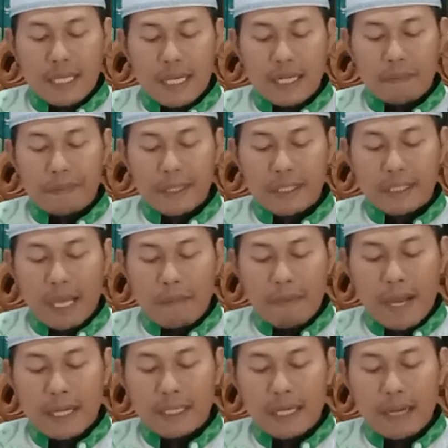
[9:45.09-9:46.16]
Dari
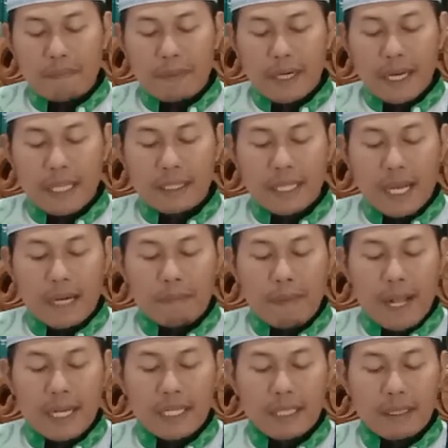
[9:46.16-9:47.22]
pertama adalah perkataan
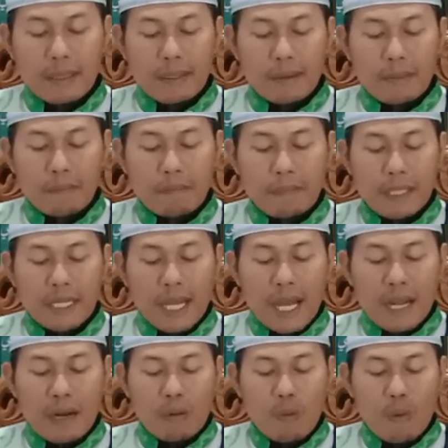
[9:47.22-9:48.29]
Malik bin
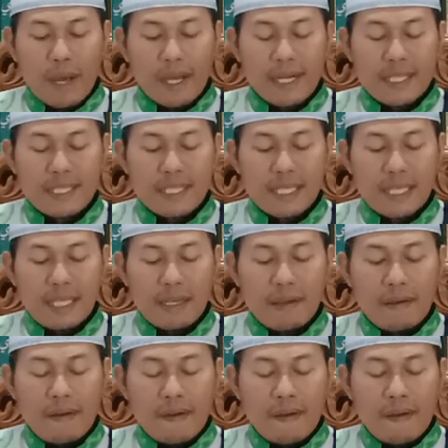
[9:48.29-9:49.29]
Al-Huwairisi